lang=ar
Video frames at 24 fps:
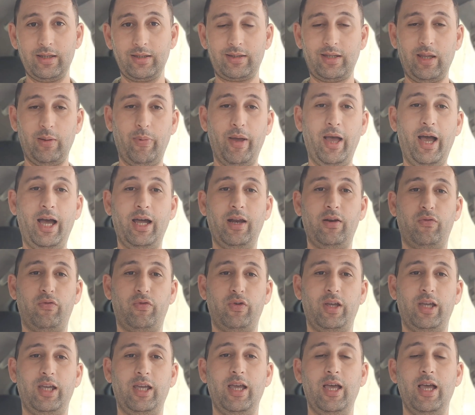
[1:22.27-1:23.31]
تباعا
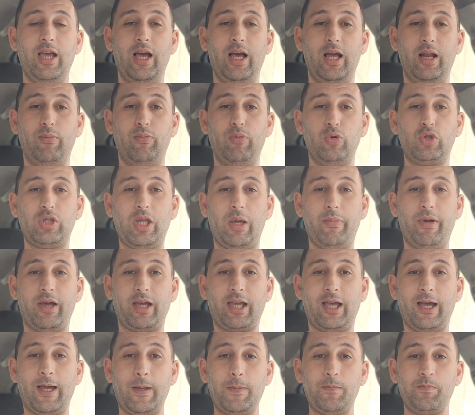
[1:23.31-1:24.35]
في
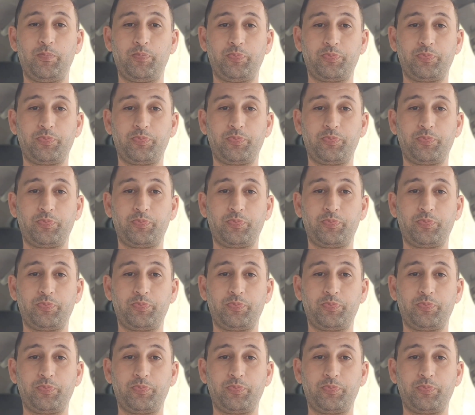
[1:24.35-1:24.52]
المسابقة